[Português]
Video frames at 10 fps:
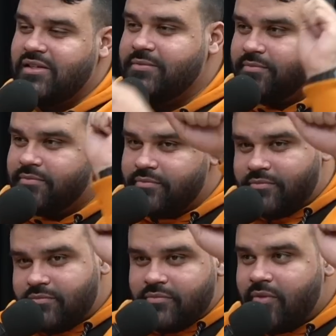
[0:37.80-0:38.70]
Soltou
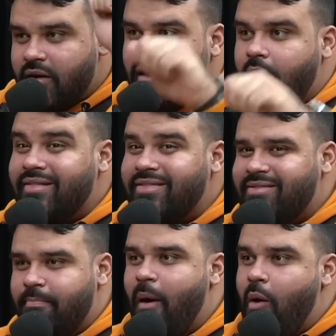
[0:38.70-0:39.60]
logo o barro.
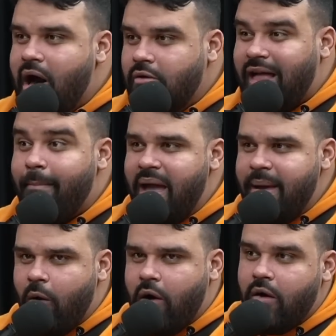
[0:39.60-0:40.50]
Belcão, tá bem,
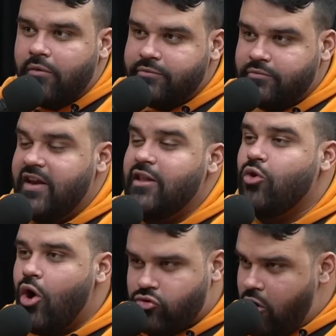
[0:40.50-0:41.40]
Belcão? Falei, tô,
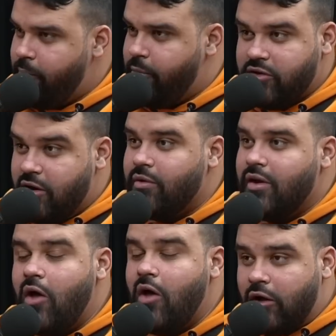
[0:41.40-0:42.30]
tô, pô, tô tranquilo.
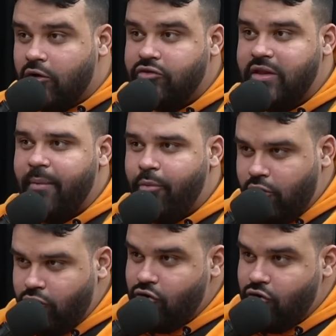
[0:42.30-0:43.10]
Ó, daqui a pouco eu jogo,